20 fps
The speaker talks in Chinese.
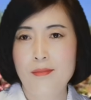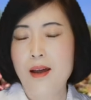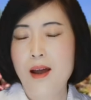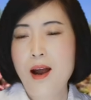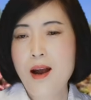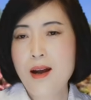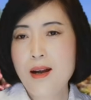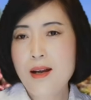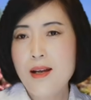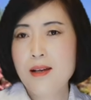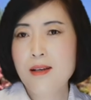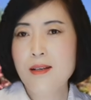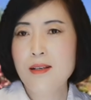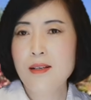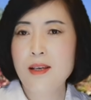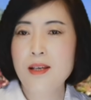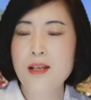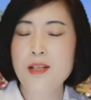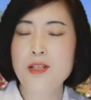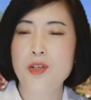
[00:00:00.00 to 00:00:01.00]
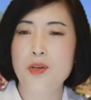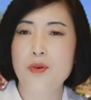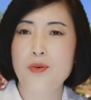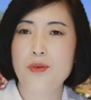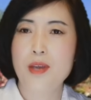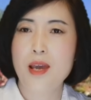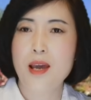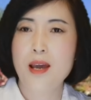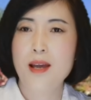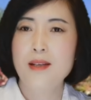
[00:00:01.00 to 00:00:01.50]
二零一九
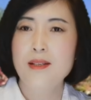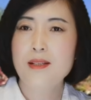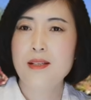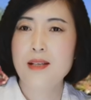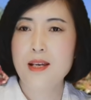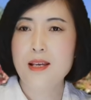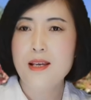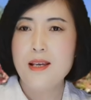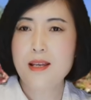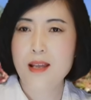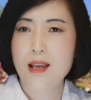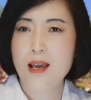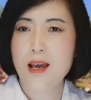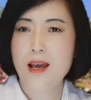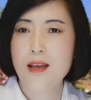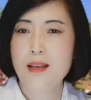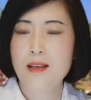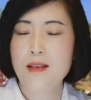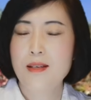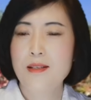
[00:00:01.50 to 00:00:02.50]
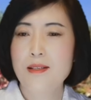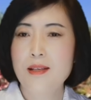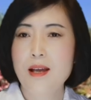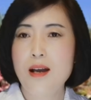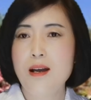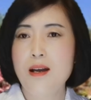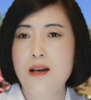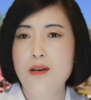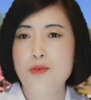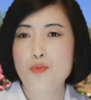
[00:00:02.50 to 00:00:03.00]
年这一年
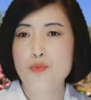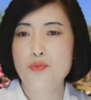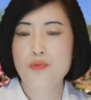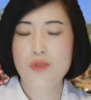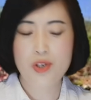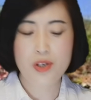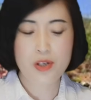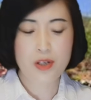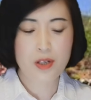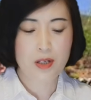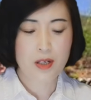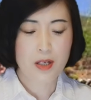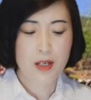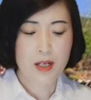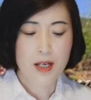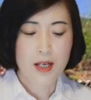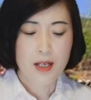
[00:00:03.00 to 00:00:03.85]
相安无事，